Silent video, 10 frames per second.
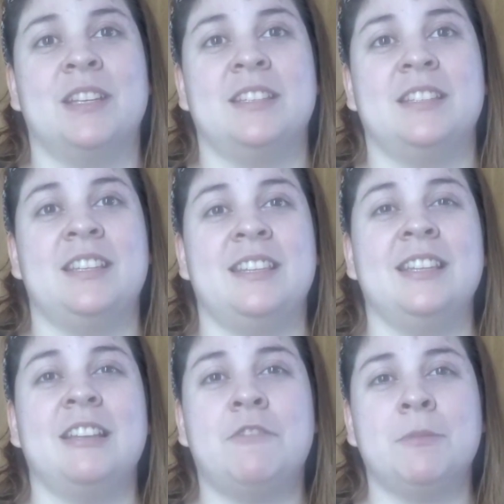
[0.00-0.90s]
¿Sí? De
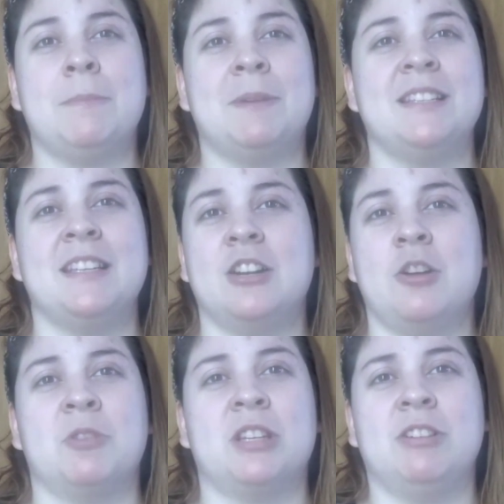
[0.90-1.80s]
esta forma parece que los
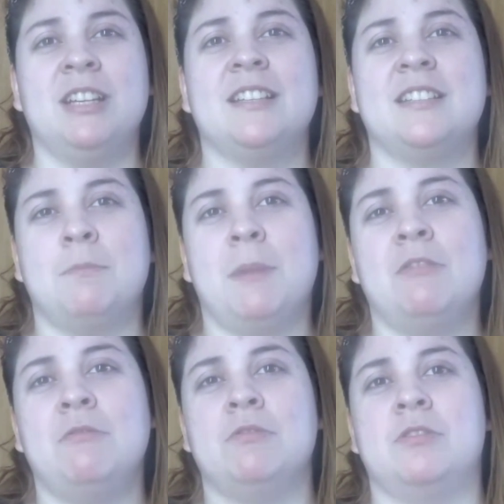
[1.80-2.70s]
protagonistas en
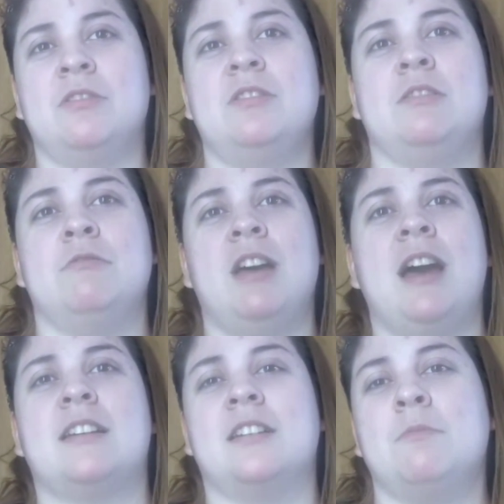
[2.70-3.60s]
Baku son sin duda
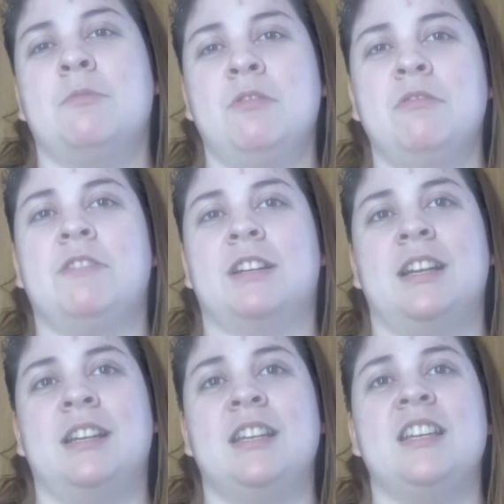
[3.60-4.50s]
Red Bull,
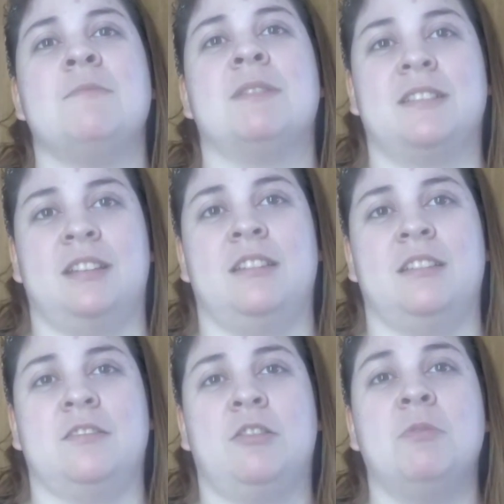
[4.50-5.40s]
Ferrari y Mercedes.
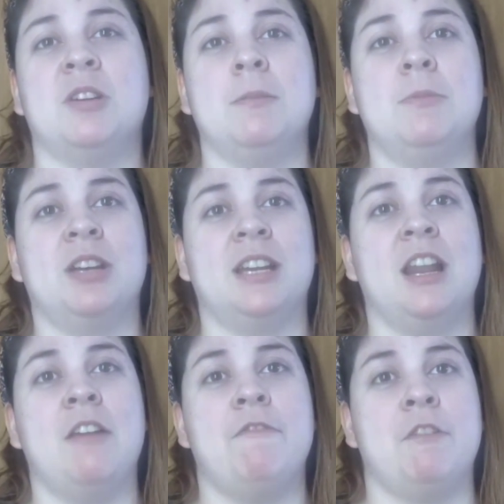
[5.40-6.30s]
Como que vemos que la
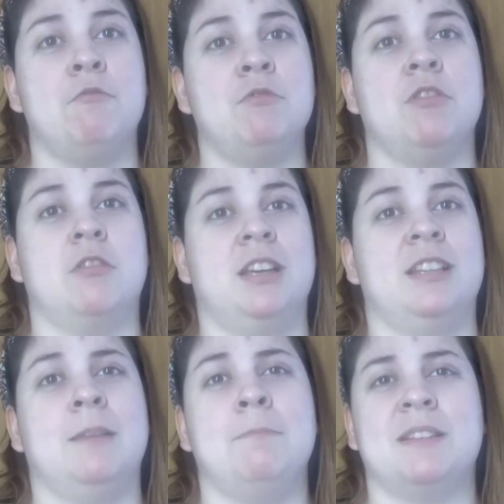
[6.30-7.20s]
F1
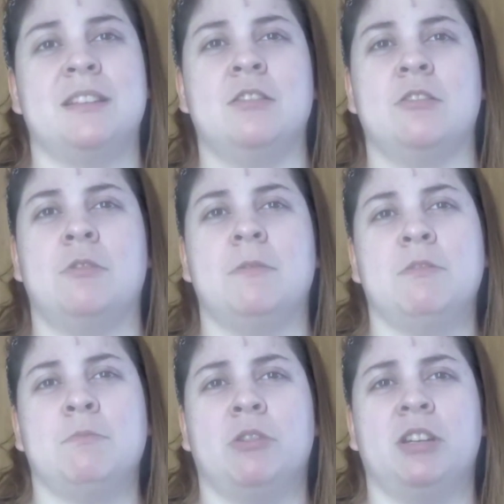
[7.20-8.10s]
está empezando a volver
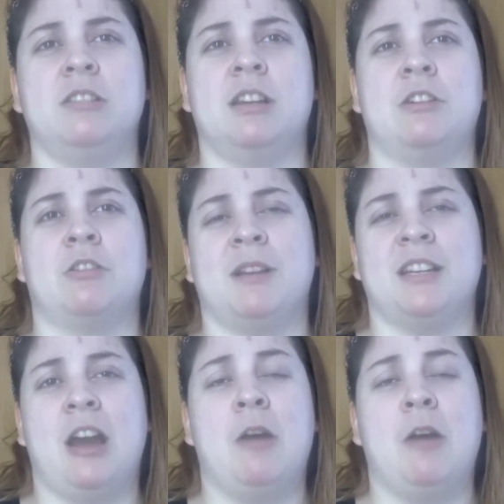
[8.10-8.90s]
un poquito a la normalidad, o por